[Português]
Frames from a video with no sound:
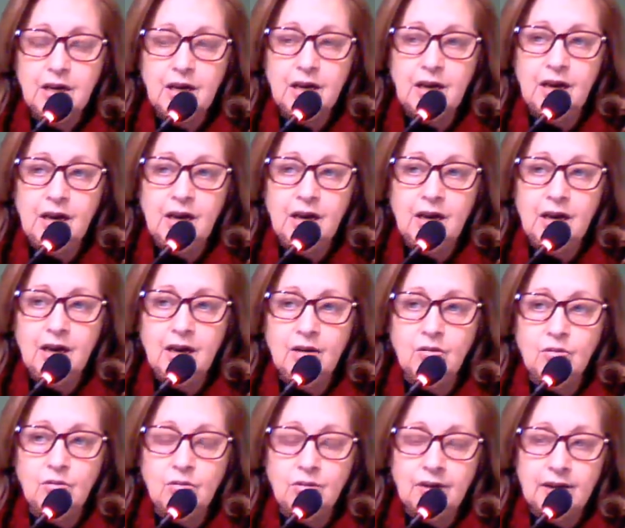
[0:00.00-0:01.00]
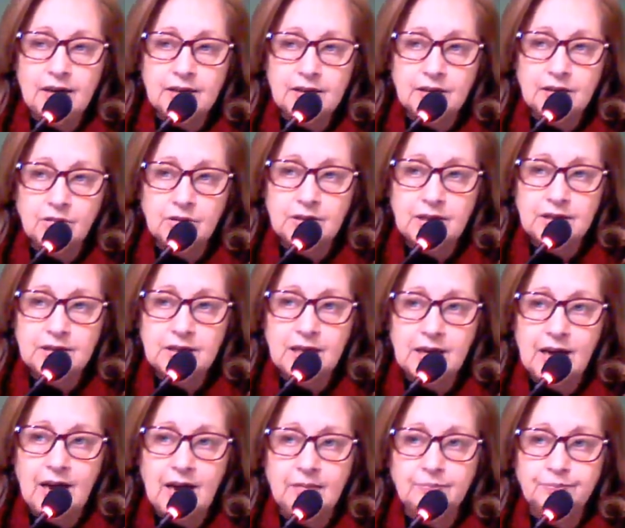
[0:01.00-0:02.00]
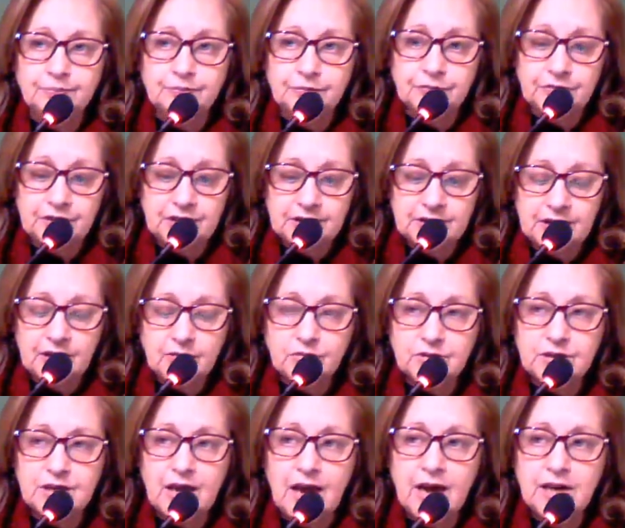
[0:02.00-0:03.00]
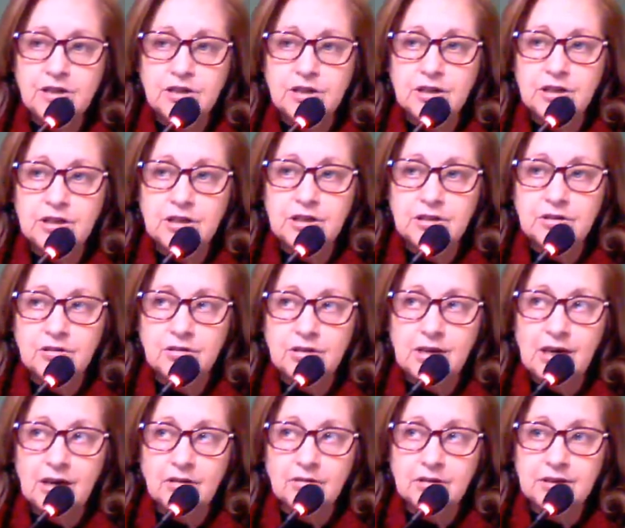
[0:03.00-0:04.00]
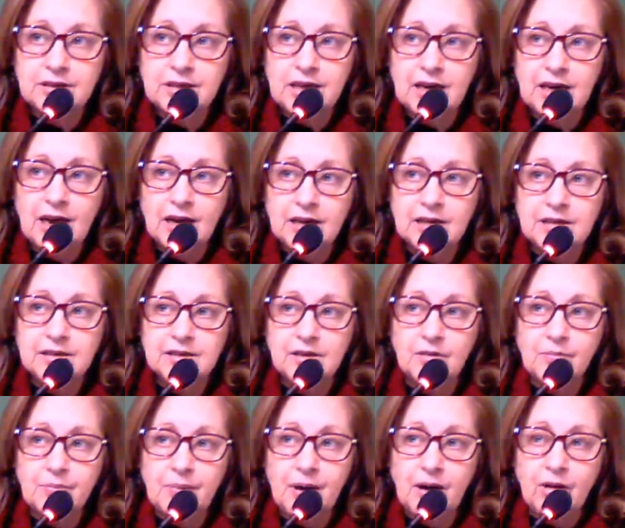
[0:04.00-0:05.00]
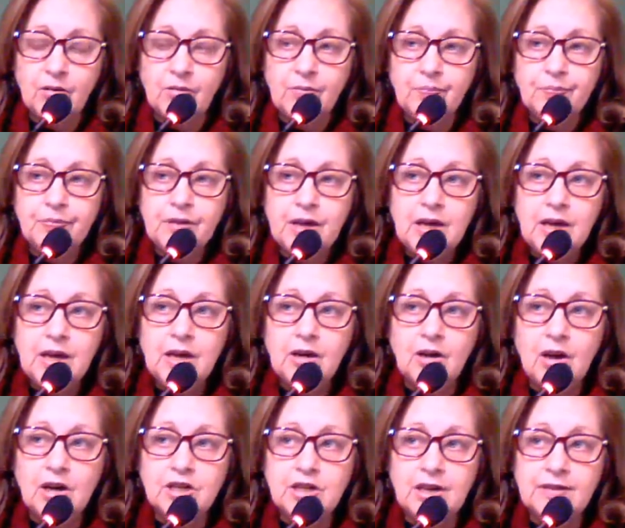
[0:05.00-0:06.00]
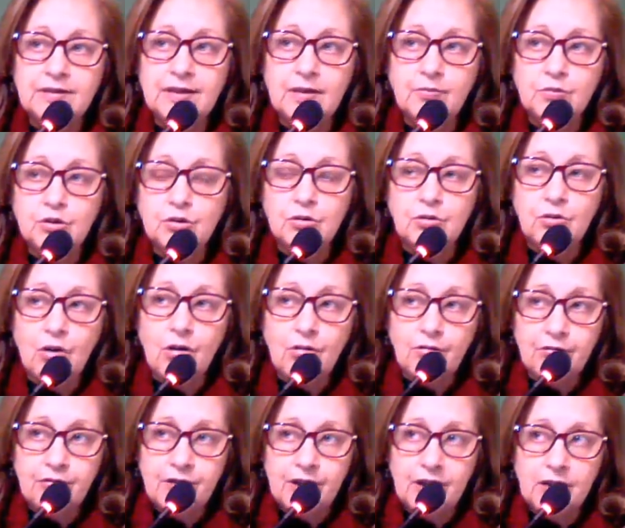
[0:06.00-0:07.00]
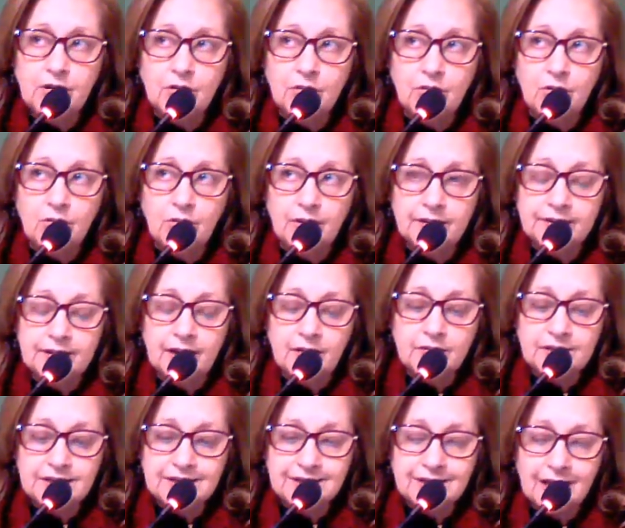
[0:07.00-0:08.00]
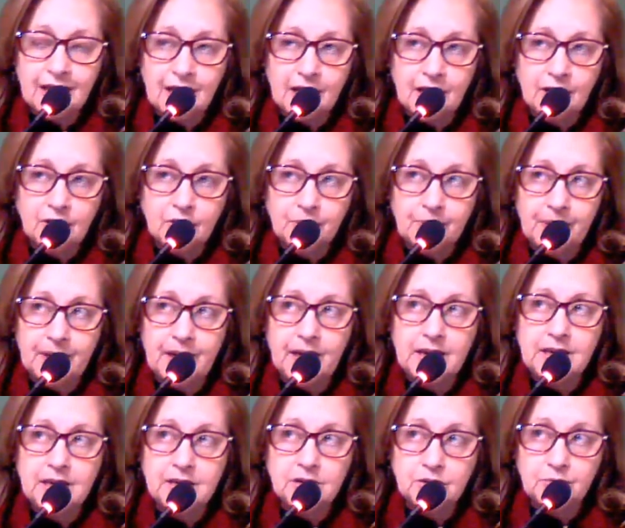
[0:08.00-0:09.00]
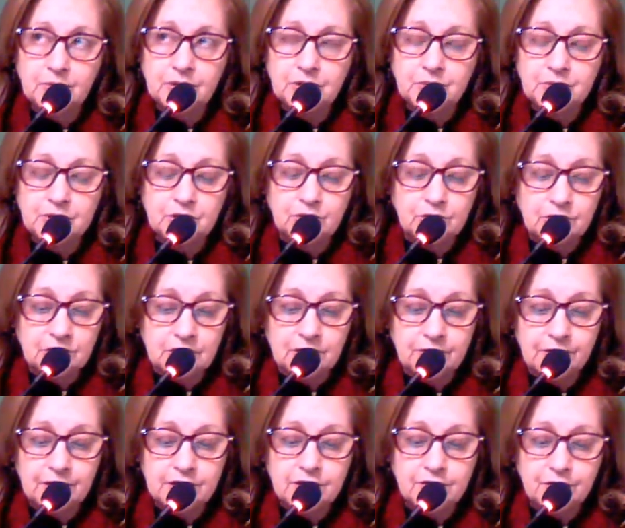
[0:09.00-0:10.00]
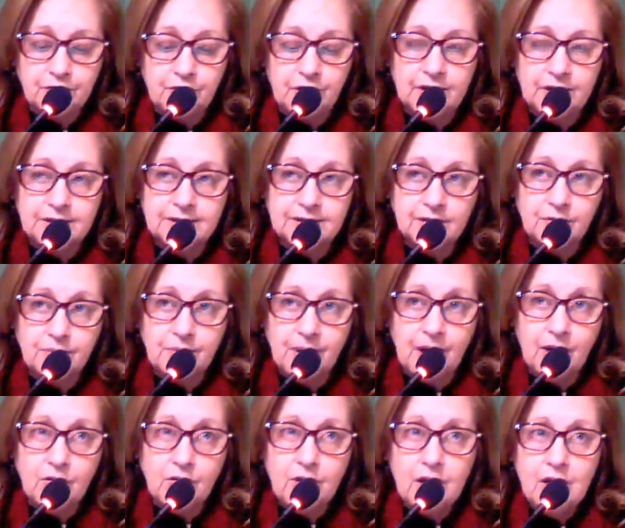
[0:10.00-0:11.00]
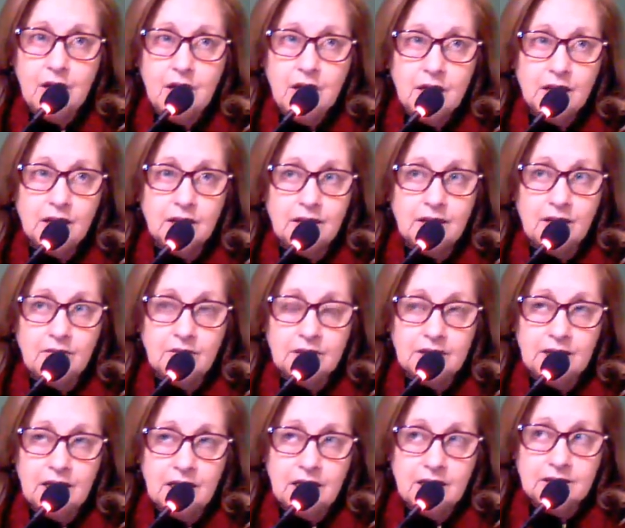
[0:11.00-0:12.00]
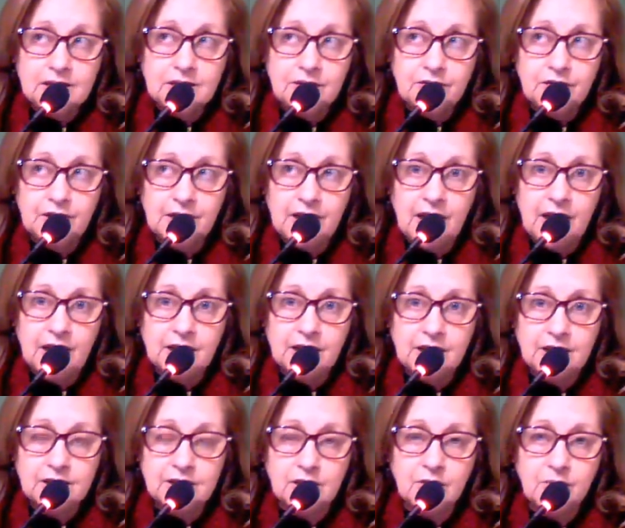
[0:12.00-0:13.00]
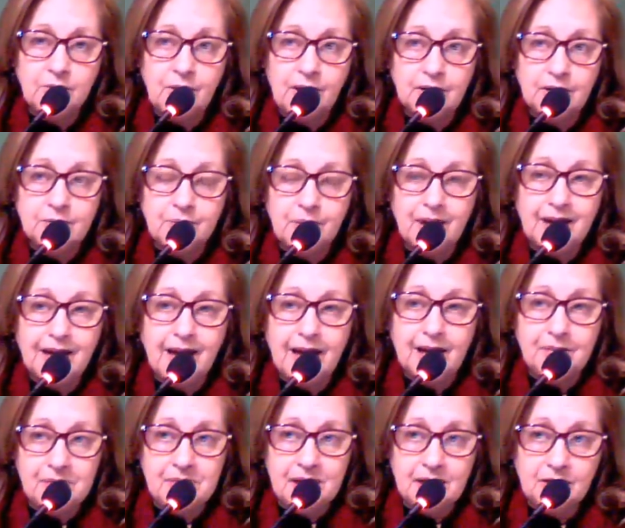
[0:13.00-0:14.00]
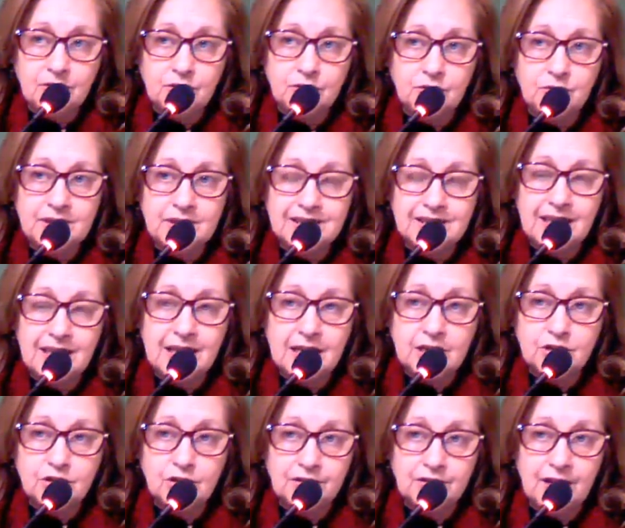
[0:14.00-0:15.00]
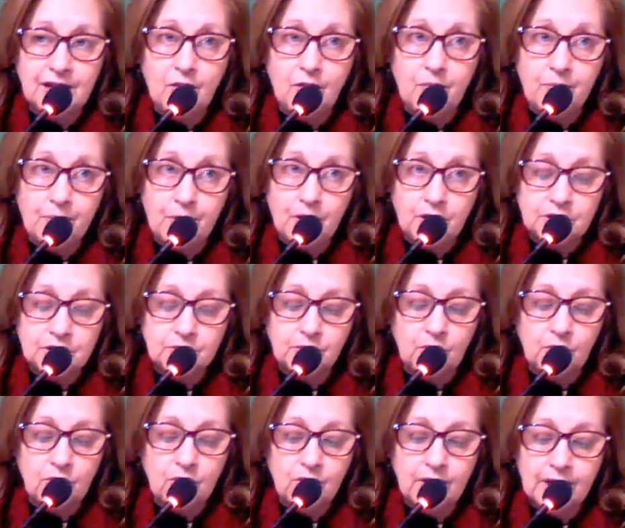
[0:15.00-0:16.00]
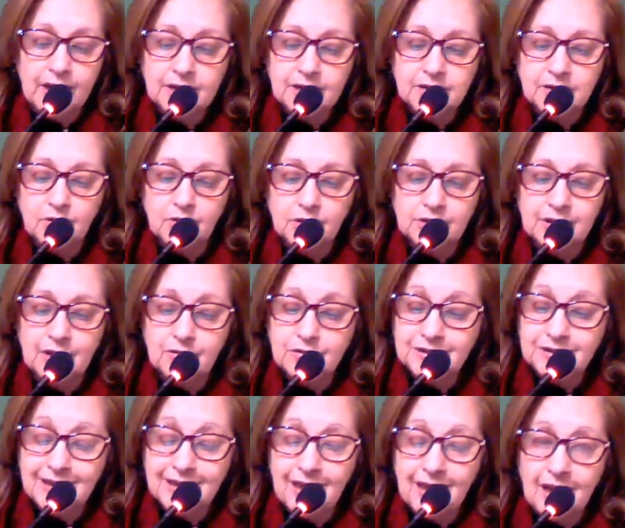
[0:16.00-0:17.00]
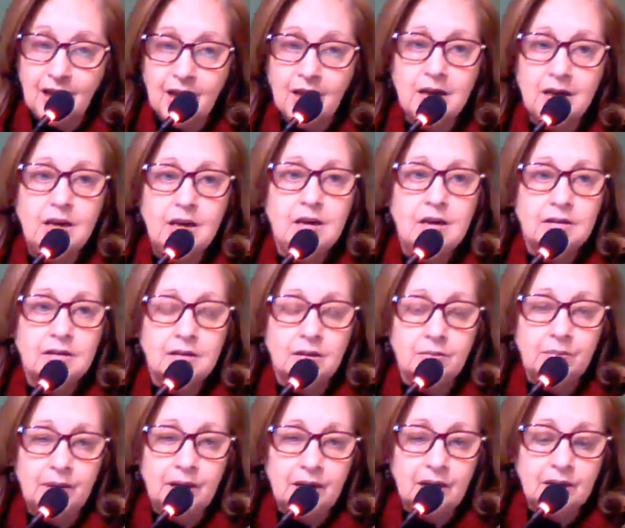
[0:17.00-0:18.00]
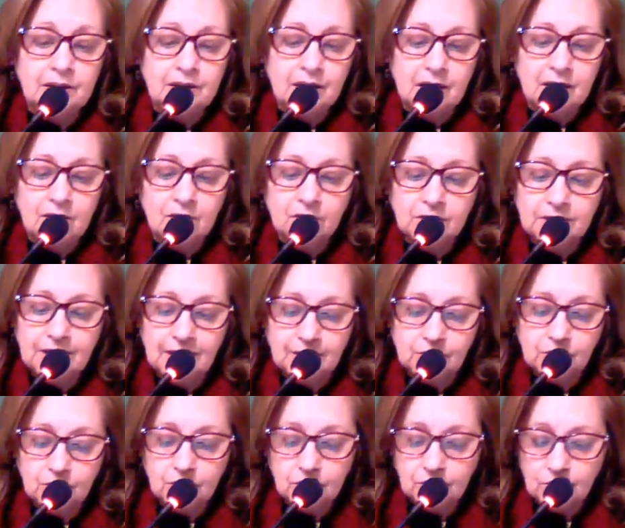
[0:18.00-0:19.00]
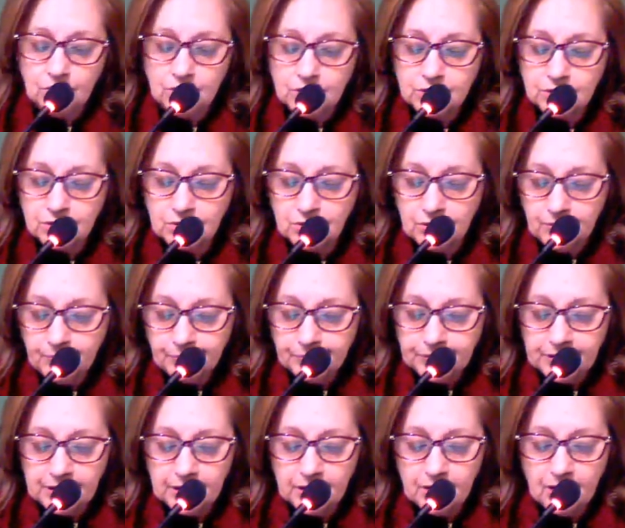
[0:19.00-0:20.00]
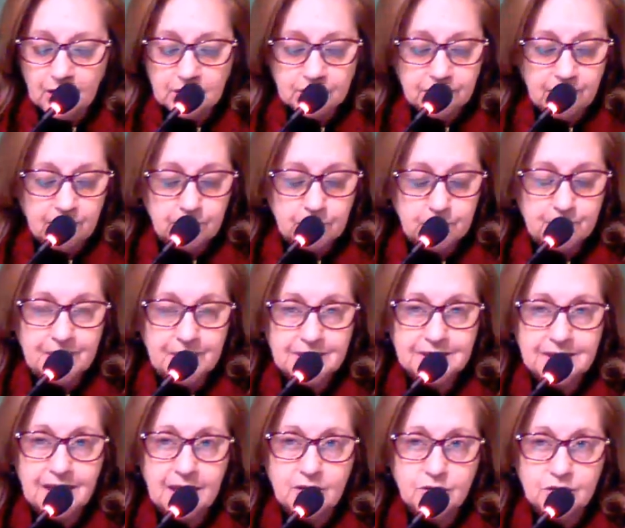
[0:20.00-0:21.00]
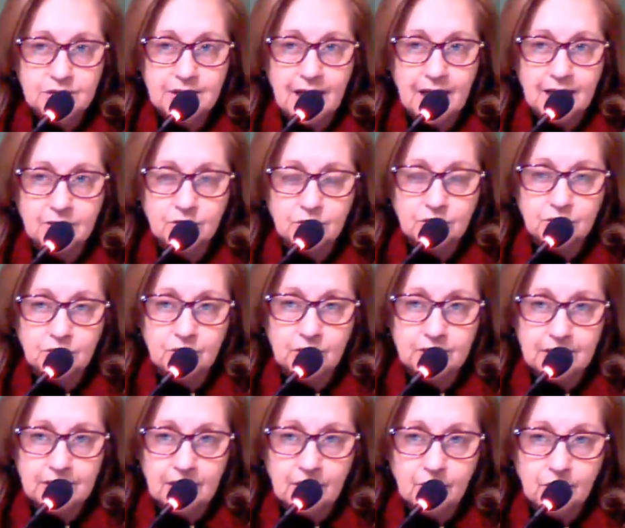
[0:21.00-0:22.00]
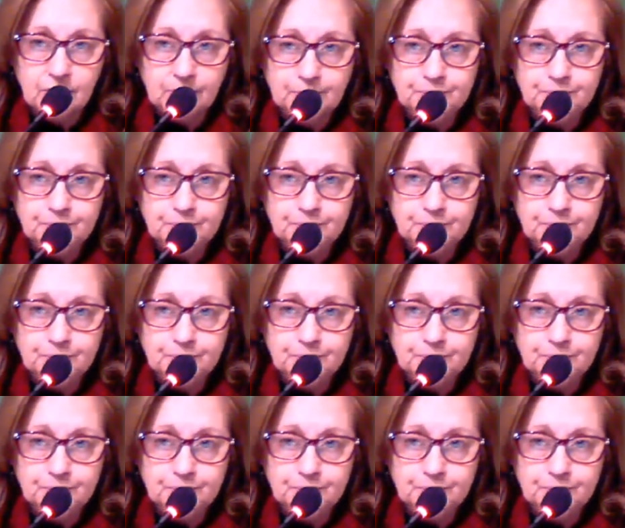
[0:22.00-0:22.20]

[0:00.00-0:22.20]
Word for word: é, o congresso acontecerá vocês têm um site que diz onde ele acontecerá, aqui em São Paulo, e nós já temos um convênio com o Hotel Estela no Paraíso para as pessoas que vêm de fora de São Paulo, que têm um interesse em ficar aqui em São Paulo e pagar menos no excelente hotel próximo ao Congresso, é o Hotel Estela, também entrem em contato conosco, que nós vamos passar os dados do Hotel